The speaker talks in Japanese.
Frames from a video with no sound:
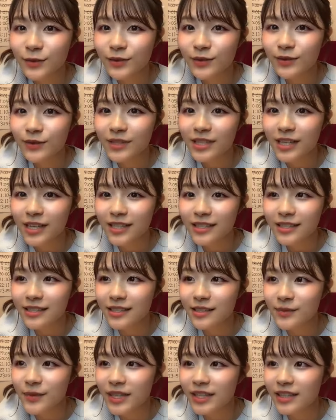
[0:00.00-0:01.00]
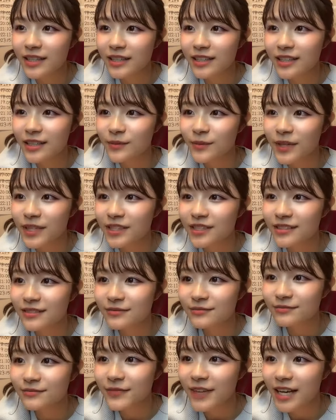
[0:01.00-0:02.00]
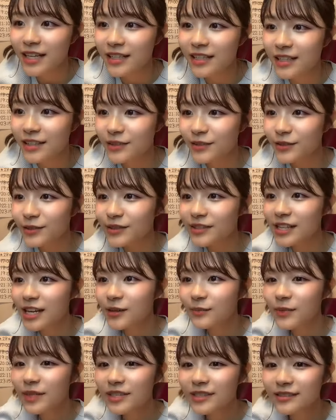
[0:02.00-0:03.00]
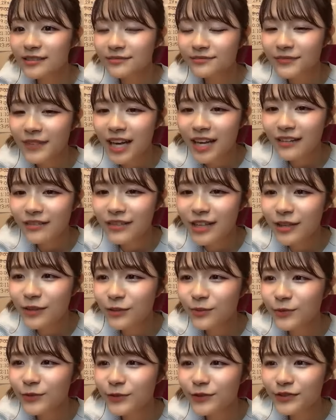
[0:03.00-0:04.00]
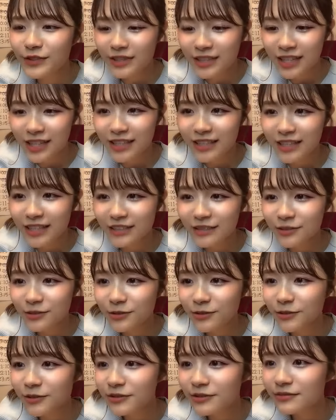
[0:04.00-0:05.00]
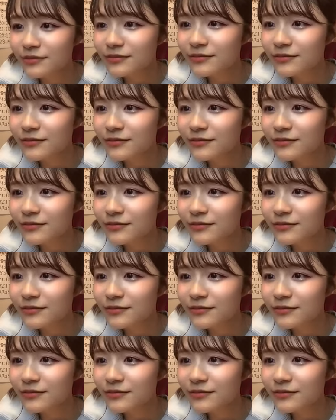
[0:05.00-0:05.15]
んどん差が縮まってきてますありがとうございますあゆ太郎も本当にありがと